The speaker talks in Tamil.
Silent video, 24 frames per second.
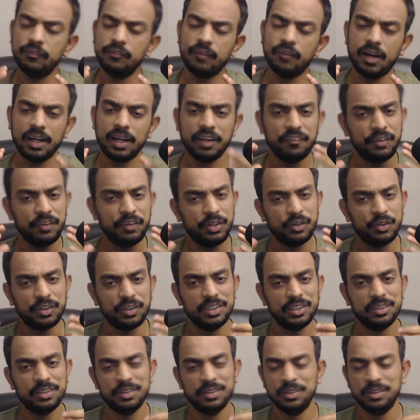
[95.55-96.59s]
வாங்க
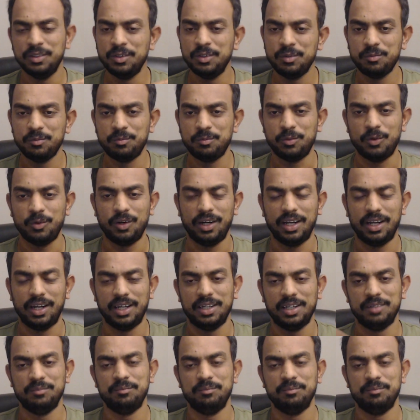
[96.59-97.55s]
வீடியோக்கு போகலாம்